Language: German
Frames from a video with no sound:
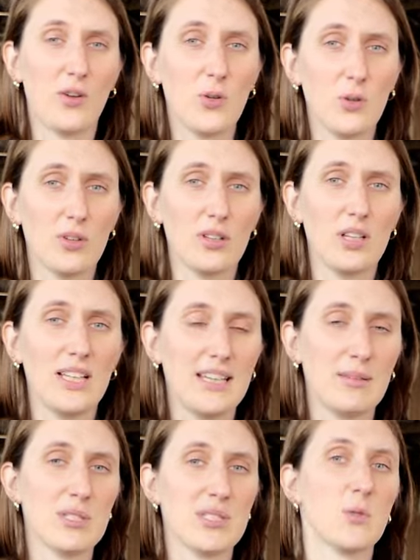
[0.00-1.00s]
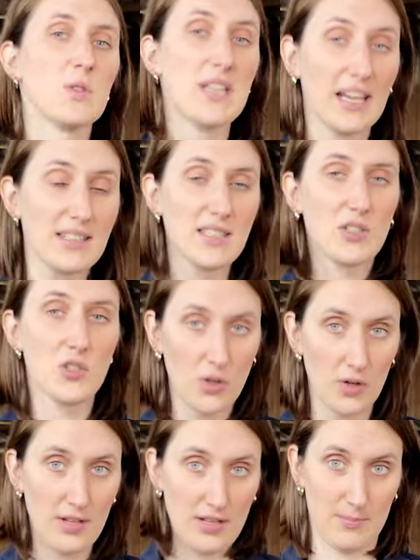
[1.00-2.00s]
Kühe liegen bis zu 16
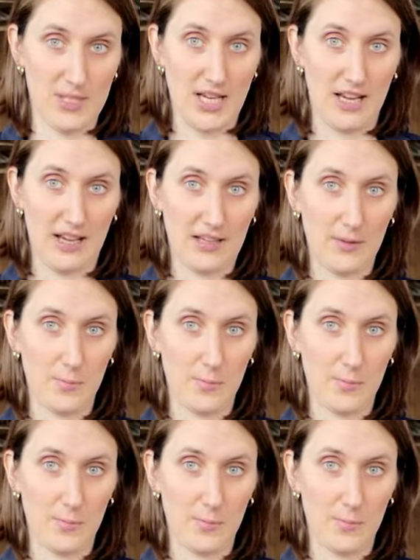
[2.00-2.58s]
Stunden am Tag.